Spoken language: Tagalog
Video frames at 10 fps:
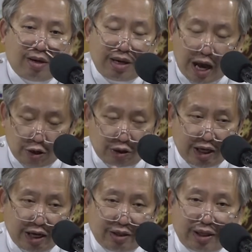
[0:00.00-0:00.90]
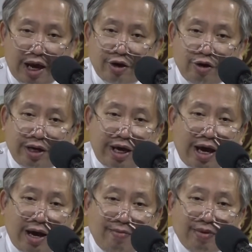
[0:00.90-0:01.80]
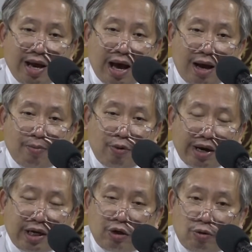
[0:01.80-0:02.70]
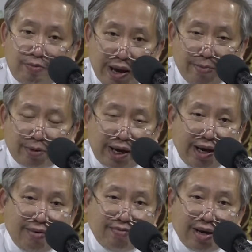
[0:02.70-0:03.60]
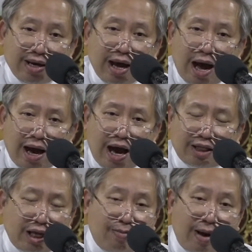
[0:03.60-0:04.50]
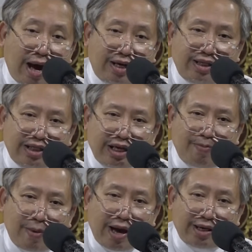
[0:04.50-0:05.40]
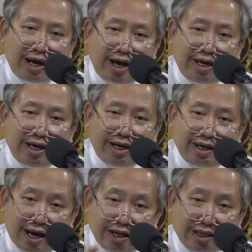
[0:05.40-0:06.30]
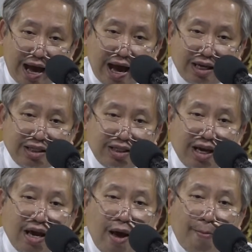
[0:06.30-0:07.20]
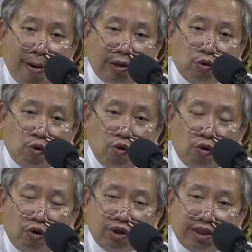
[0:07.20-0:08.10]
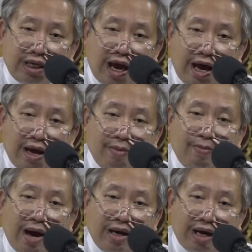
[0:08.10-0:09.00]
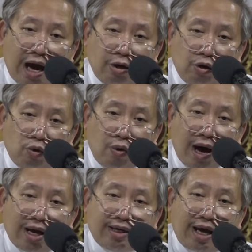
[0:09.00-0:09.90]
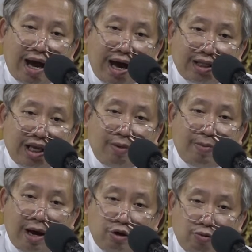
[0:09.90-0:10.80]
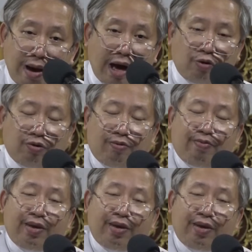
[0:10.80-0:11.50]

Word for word: Lalo tigit ngayon ay uh, ang buwan ng Nobyembre, ang ating mga isipan ay nakataas patungo sa mga kaluluwa ng ating mga yumao